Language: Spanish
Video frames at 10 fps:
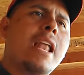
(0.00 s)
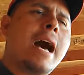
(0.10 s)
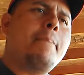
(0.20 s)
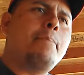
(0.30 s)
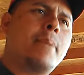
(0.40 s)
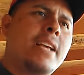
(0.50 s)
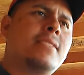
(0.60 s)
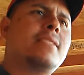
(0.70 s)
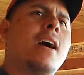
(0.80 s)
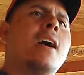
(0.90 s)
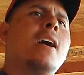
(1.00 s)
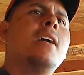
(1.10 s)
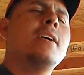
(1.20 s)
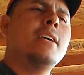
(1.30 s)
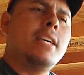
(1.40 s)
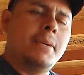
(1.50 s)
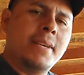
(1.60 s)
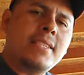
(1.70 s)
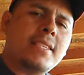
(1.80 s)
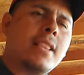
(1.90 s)
la presa y
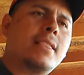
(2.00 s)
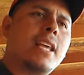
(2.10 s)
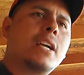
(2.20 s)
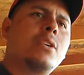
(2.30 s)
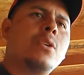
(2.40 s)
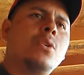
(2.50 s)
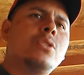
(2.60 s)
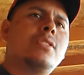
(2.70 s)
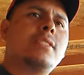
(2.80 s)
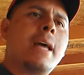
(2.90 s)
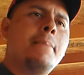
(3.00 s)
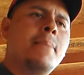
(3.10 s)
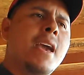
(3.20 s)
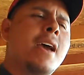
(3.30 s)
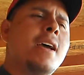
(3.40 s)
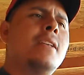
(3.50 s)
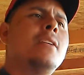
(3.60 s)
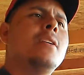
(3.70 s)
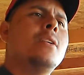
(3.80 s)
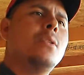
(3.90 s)
mi Santa Cruz también.